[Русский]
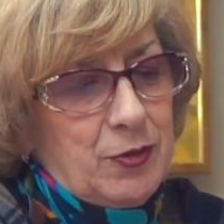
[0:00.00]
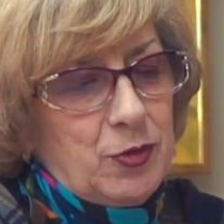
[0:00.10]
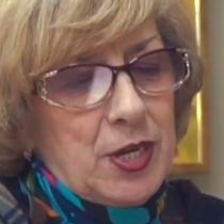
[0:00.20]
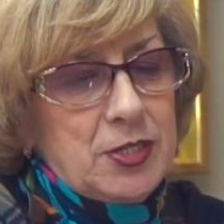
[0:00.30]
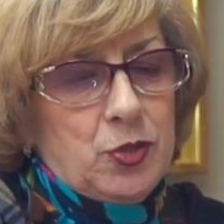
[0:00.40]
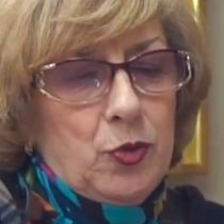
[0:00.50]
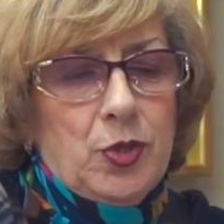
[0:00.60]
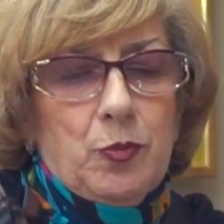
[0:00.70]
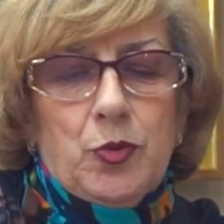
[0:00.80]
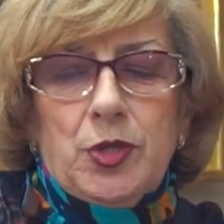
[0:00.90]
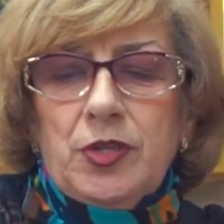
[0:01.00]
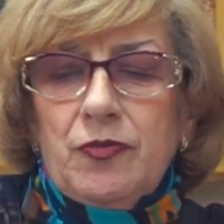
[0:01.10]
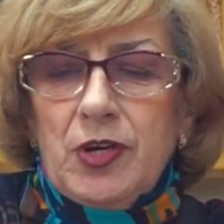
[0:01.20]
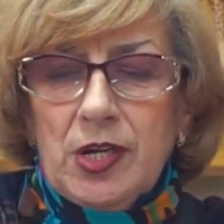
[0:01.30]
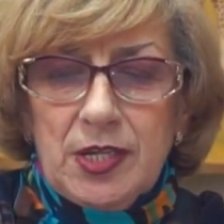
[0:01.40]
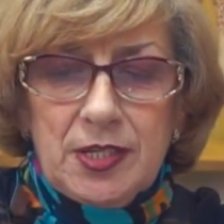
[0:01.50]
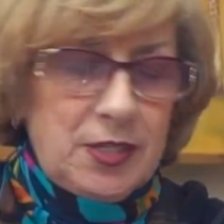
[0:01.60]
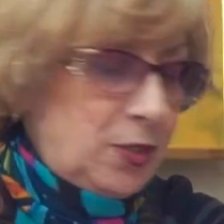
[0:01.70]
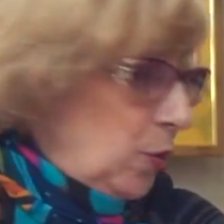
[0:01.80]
Достойно будет выглядеть